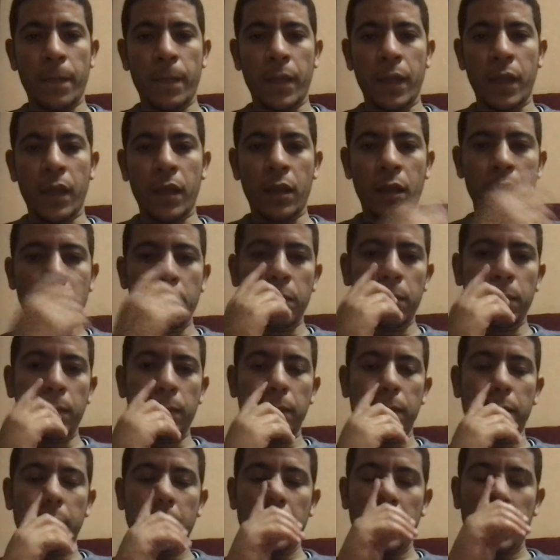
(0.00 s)
يضم
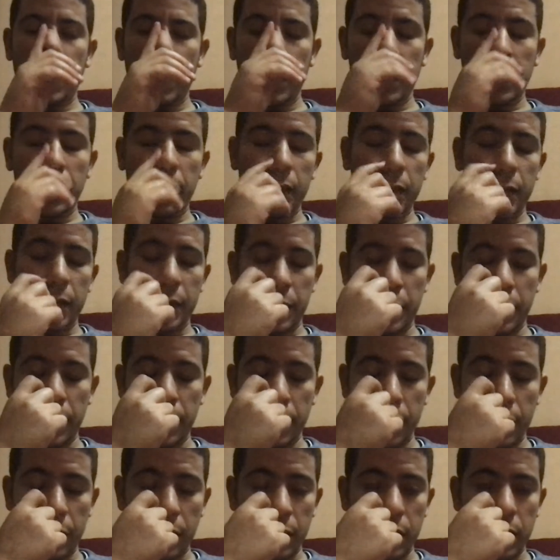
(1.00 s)
بيانات
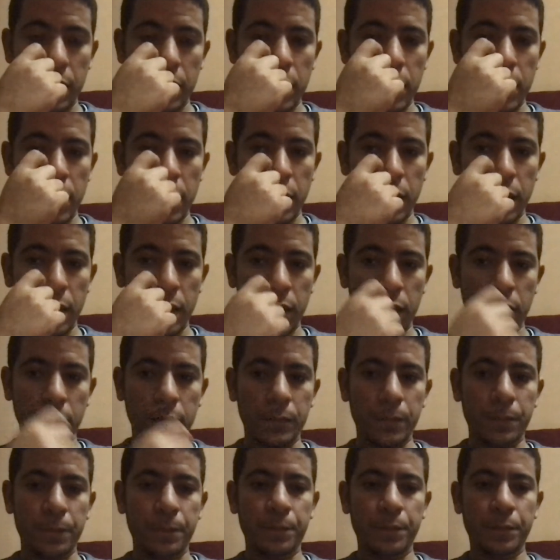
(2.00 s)
أساسية اللي هي
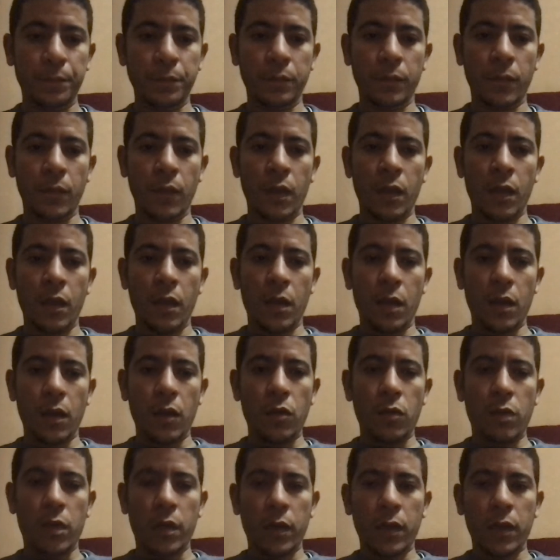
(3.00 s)

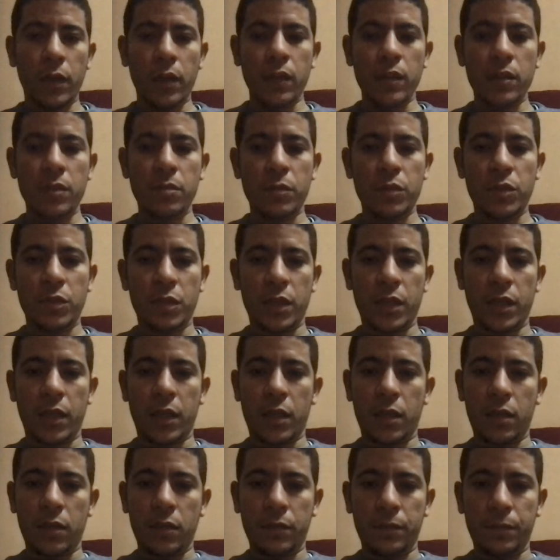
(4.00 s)
أولا اسم
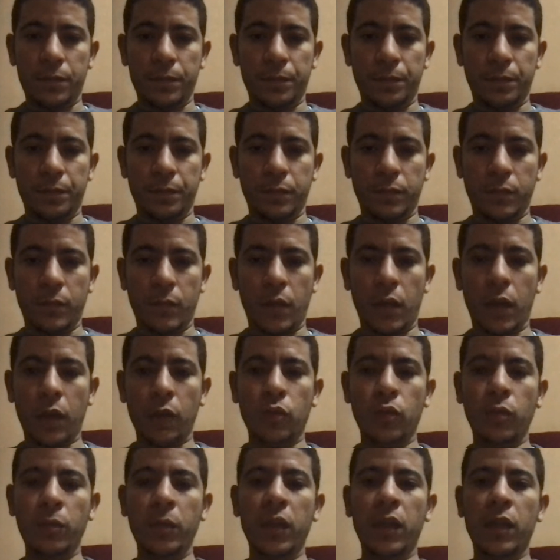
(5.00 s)
الشركة لا
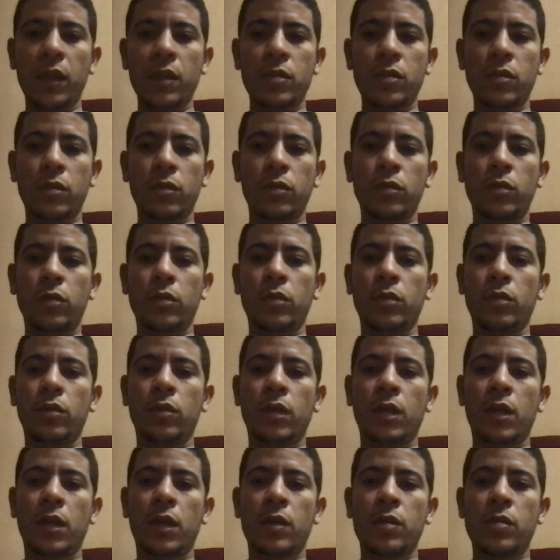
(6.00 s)
دوميناسيون دو
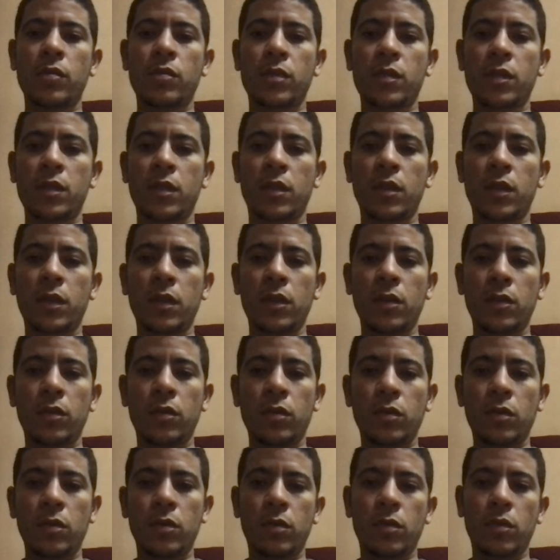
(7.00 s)
لا سوسيتي
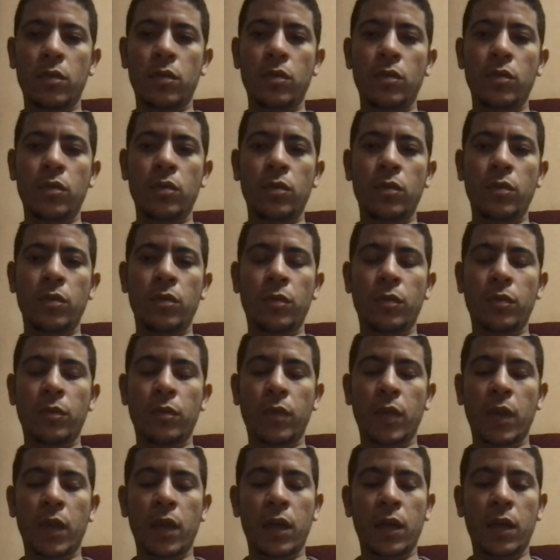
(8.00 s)
و
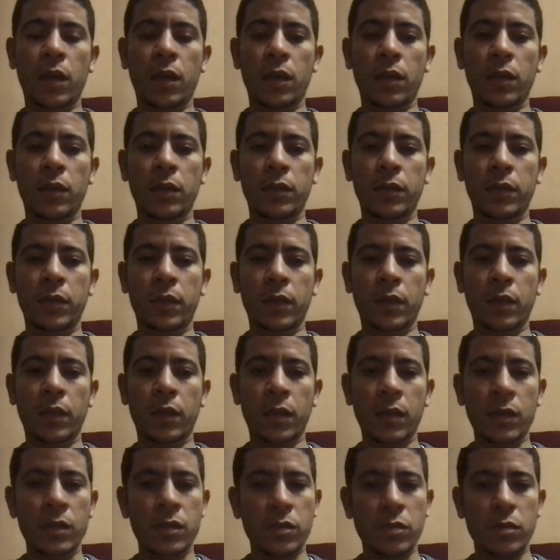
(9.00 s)
لا
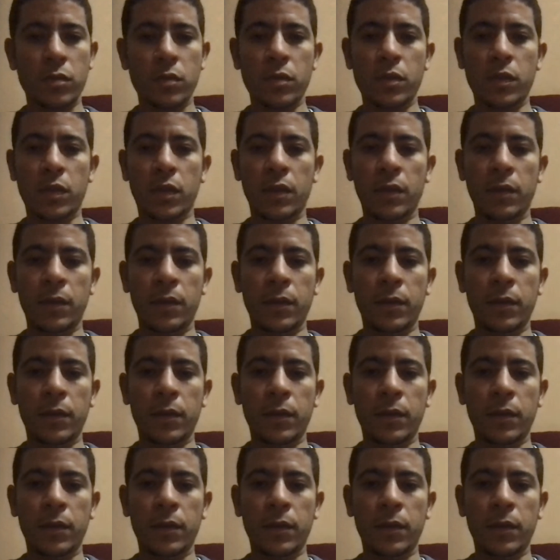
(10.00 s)
ريزون سوسيال